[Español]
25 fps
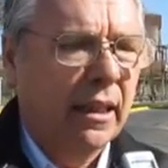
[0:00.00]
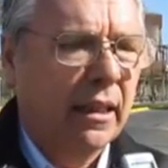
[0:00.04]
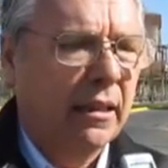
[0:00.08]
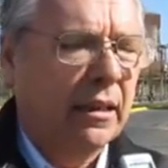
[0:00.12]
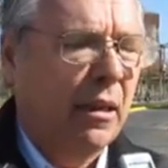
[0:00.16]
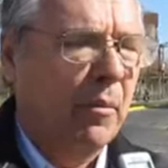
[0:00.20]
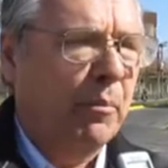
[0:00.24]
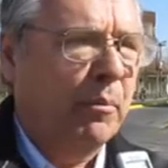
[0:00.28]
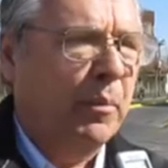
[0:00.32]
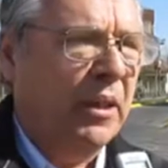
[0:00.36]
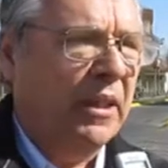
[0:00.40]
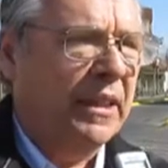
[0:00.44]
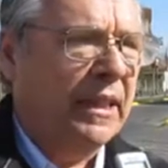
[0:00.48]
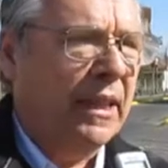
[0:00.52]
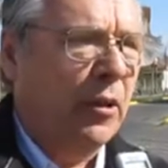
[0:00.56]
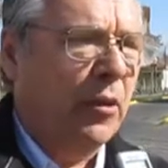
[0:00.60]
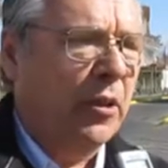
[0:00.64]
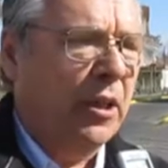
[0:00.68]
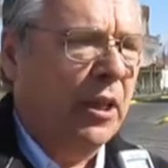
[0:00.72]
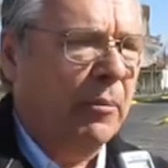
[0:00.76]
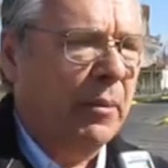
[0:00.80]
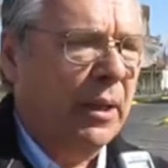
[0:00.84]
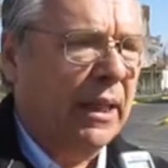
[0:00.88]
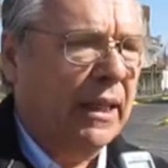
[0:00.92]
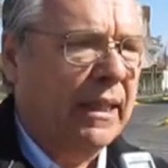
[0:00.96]
que están
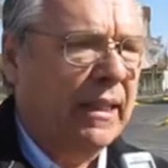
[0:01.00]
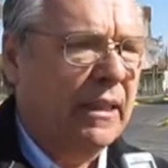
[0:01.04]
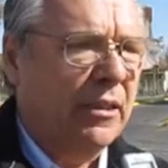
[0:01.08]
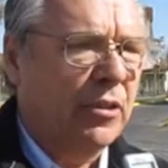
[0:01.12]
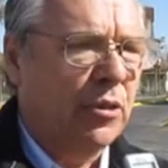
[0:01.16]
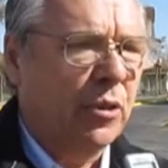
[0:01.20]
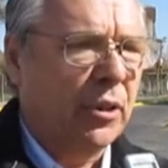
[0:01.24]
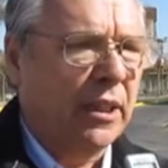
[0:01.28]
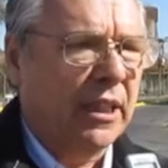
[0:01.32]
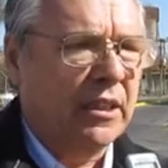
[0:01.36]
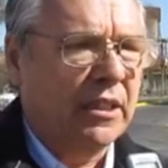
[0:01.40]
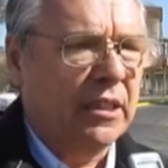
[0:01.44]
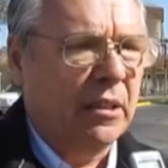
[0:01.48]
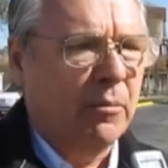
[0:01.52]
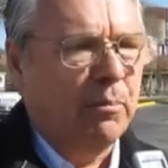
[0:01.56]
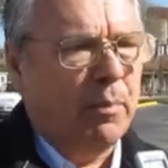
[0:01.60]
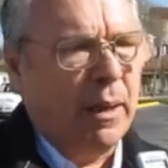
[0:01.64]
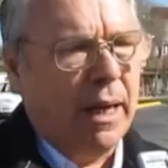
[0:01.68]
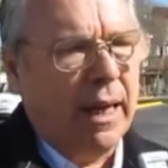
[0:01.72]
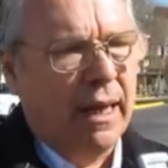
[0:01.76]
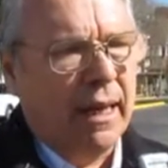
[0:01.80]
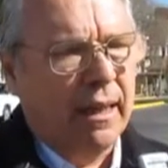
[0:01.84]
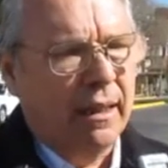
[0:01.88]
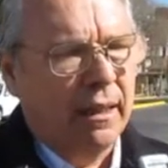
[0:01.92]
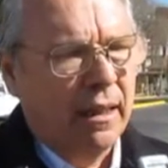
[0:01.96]
pintados de amarillo, que
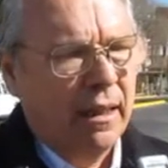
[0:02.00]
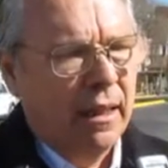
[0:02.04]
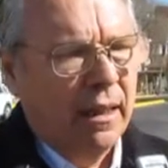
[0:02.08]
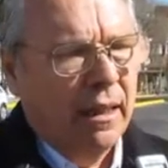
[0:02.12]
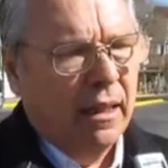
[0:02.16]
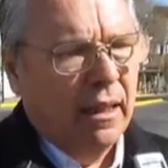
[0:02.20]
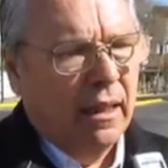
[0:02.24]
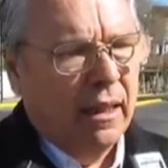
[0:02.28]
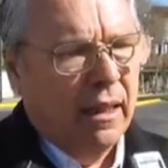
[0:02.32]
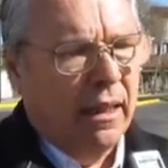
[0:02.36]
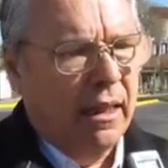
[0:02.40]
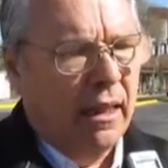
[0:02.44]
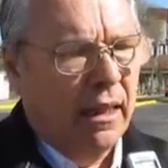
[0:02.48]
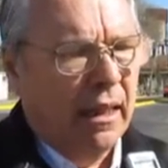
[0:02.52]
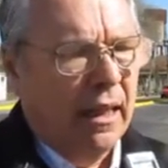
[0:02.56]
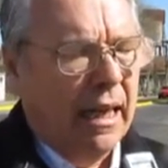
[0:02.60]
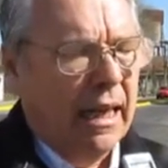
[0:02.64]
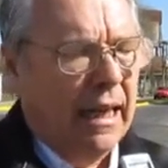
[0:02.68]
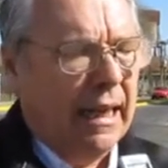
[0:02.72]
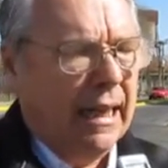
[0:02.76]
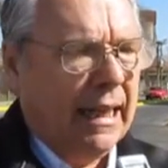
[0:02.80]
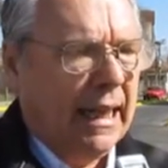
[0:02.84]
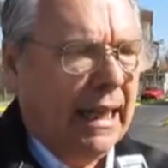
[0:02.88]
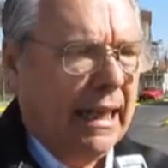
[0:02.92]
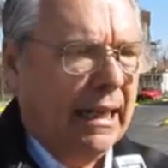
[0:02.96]
separan
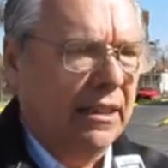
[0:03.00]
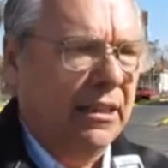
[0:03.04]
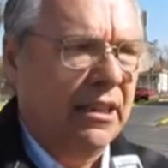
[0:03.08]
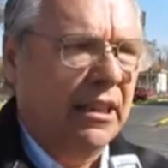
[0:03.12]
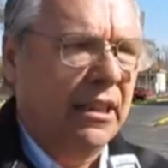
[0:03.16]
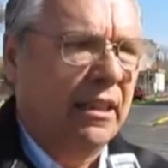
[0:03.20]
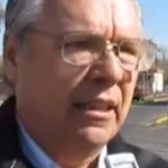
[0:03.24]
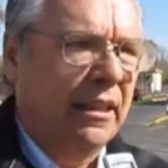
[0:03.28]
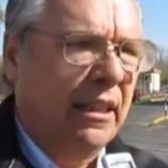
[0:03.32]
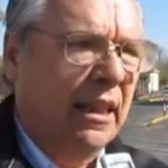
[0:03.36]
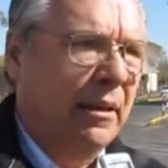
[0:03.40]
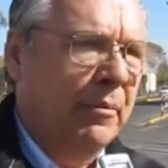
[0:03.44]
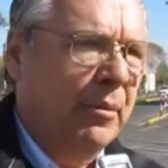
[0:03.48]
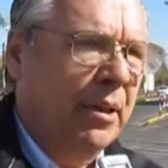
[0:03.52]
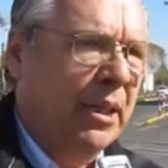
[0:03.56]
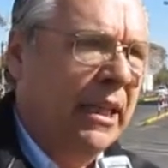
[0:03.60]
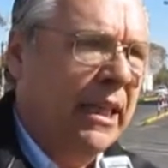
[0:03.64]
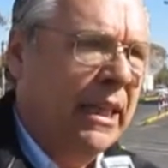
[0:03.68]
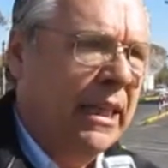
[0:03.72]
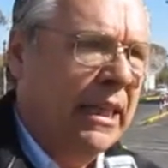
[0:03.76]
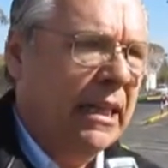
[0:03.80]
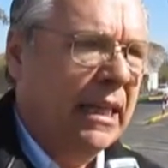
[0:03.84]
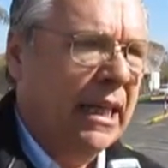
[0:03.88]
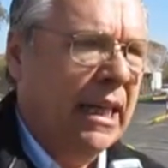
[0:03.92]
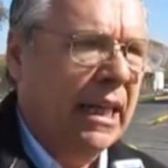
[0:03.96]
la calle de la
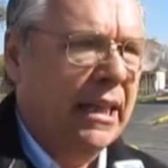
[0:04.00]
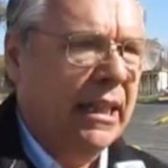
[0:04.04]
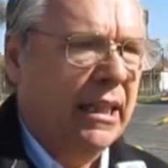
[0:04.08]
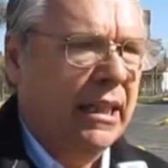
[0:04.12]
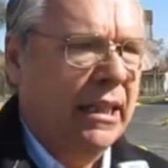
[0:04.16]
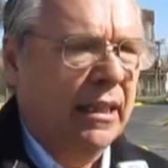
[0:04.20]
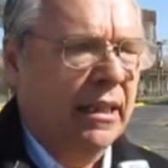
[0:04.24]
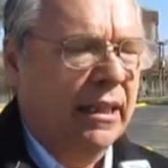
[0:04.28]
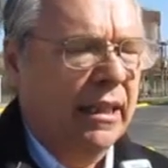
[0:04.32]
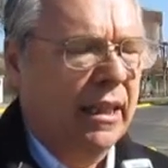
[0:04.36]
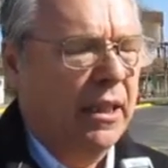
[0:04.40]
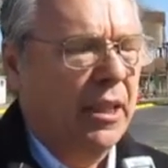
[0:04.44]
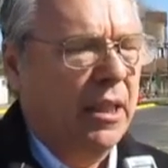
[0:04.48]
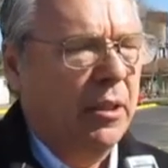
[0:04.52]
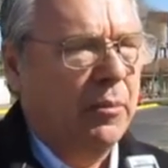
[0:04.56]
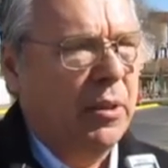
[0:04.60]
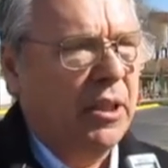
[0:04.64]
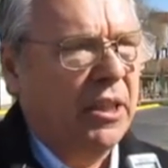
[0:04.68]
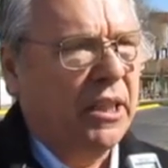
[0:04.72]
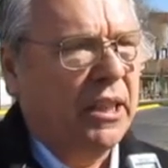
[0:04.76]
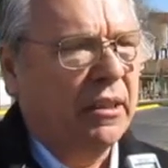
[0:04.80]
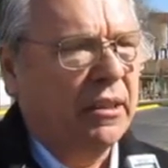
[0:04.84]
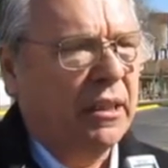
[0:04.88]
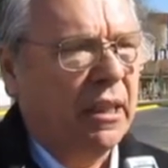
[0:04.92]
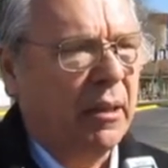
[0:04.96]
vereda y que
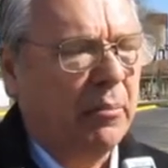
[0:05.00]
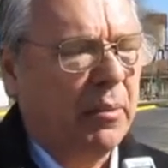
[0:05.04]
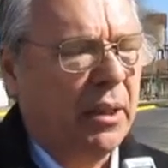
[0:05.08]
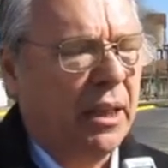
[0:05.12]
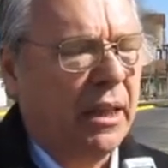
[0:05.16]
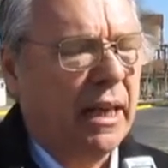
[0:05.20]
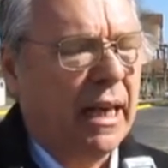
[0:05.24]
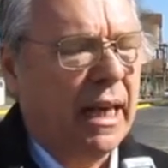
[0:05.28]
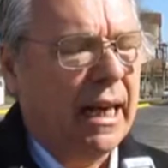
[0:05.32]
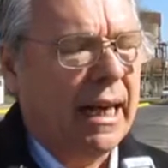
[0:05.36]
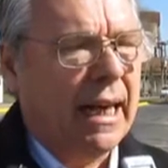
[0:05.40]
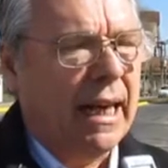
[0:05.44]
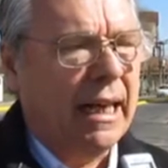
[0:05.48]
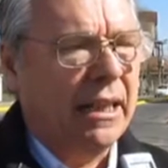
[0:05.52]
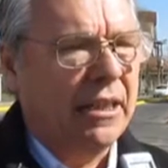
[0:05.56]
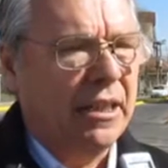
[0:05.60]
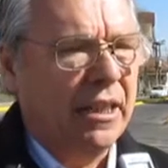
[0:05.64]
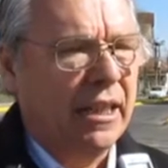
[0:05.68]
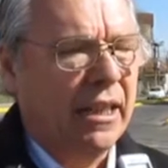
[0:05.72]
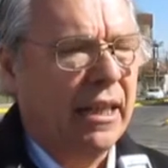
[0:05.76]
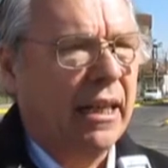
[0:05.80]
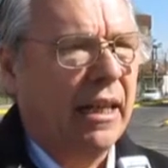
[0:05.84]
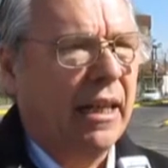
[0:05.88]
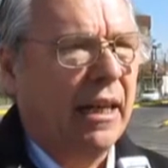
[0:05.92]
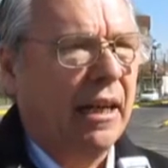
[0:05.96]
dividen también la
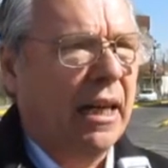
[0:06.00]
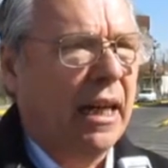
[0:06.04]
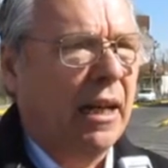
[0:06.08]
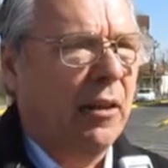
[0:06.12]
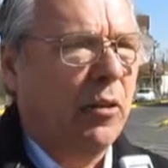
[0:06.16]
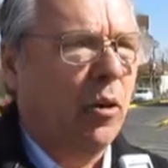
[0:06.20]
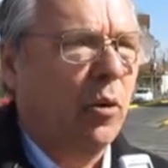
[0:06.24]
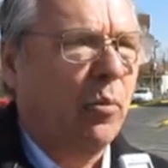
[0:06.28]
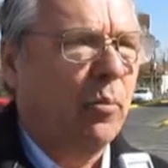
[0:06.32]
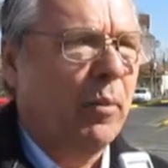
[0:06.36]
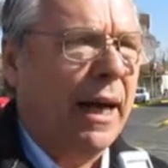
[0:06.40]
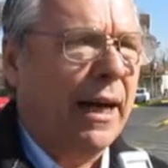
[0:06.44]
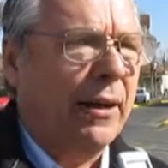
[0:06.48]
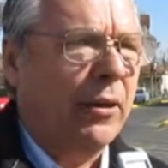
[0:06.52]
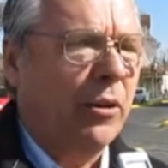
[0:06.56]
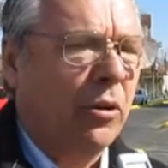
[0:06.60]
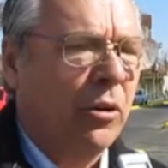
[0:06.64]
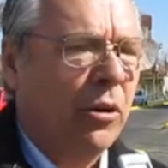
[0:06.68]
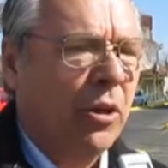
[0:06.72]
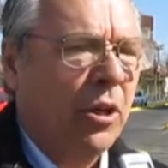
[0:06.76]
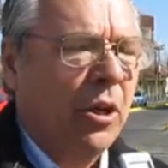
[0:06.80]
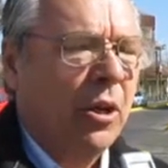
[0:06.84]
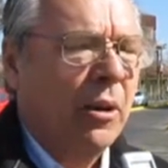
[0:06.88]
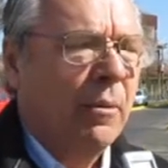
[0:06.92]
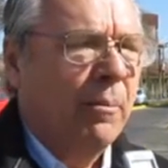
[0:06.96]
calle en las dos
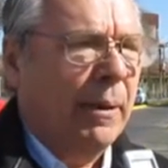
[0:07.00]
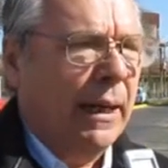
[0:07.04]
manos